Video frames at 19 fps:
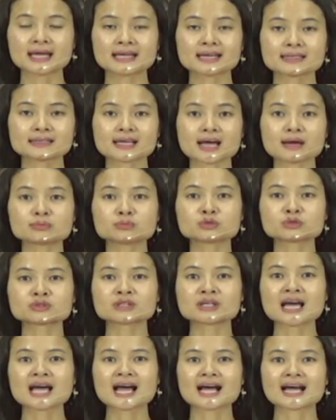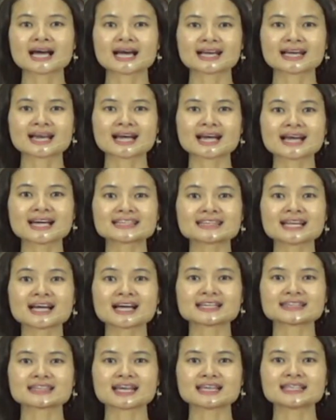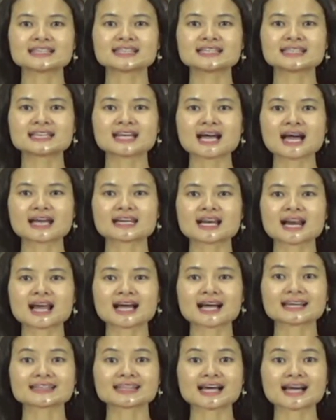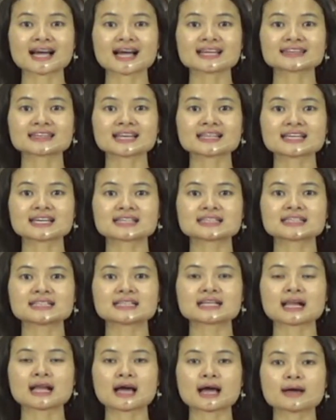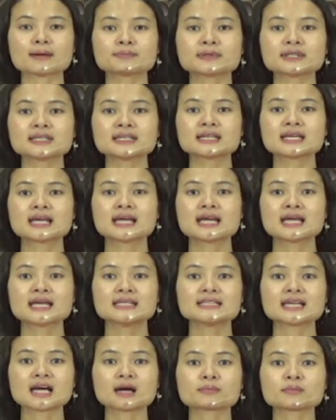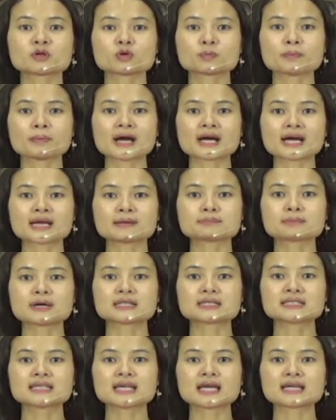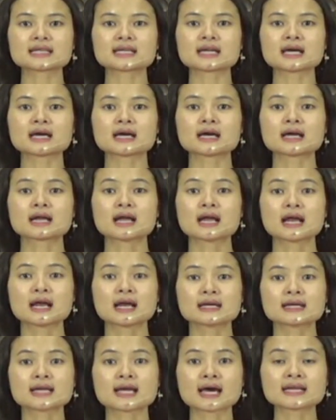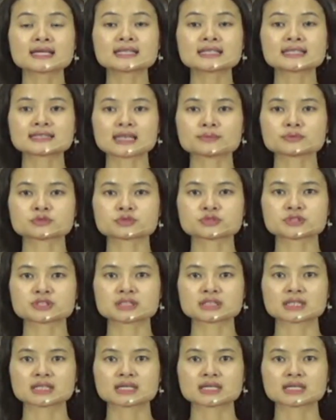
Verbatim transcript: Namun karena kata-kata ini adalah kata-kata yang diilhami yang merupakan bagian dari dari kitab suci.